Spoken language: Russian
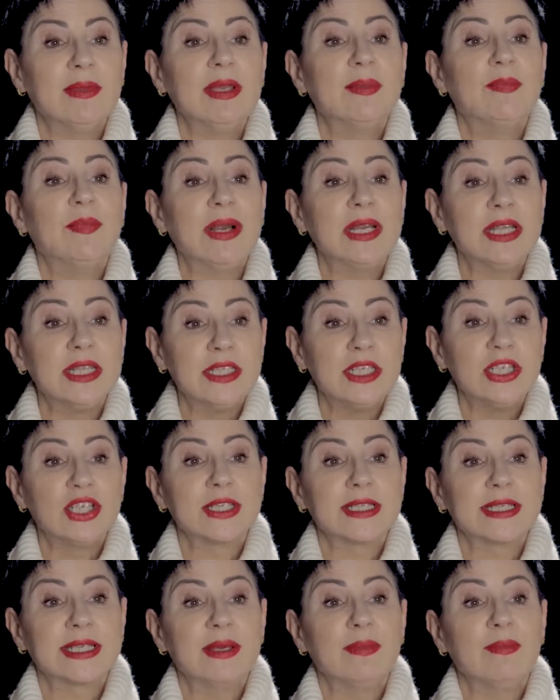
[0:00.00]
и
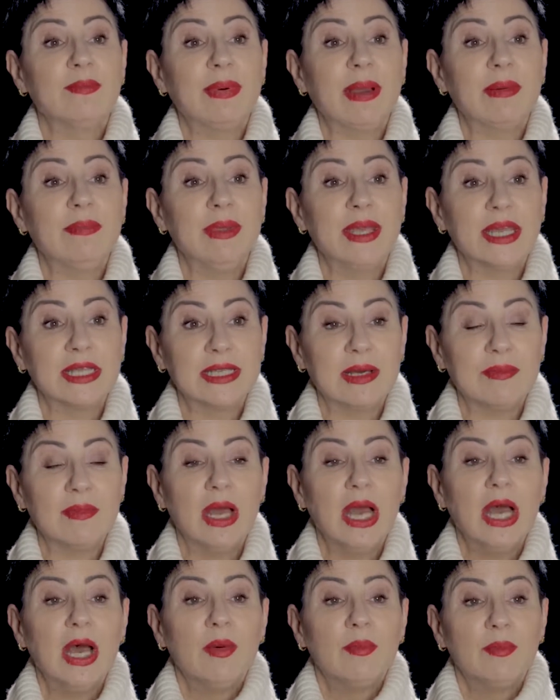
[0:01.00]
политическим победам
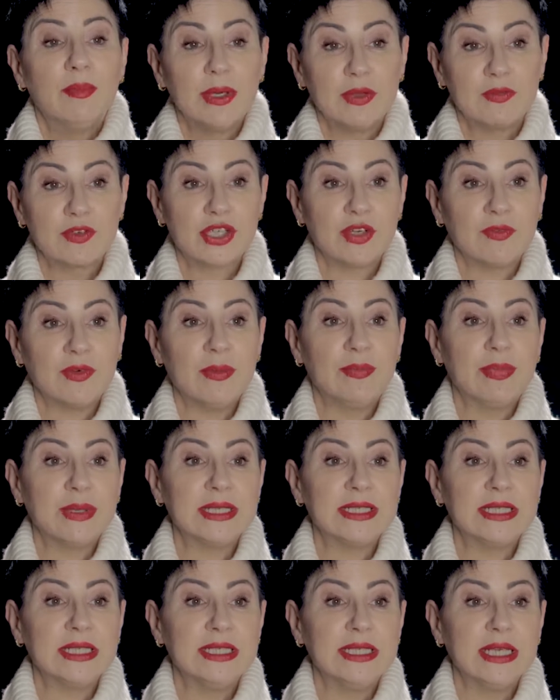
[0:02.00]
бывшего
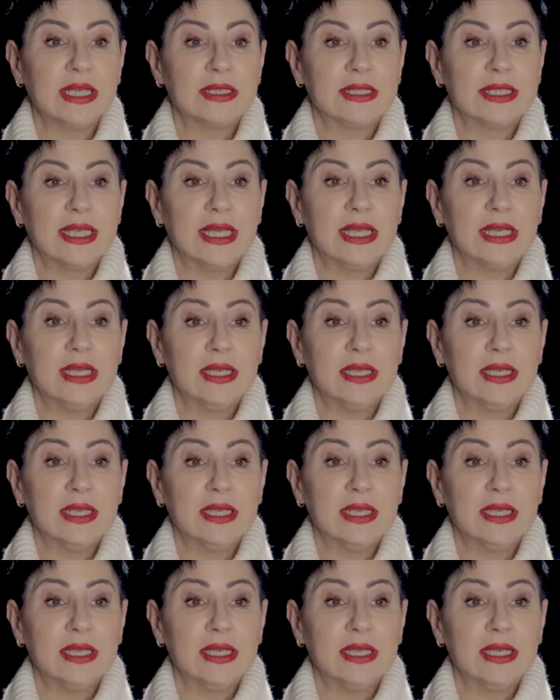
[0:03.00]
президента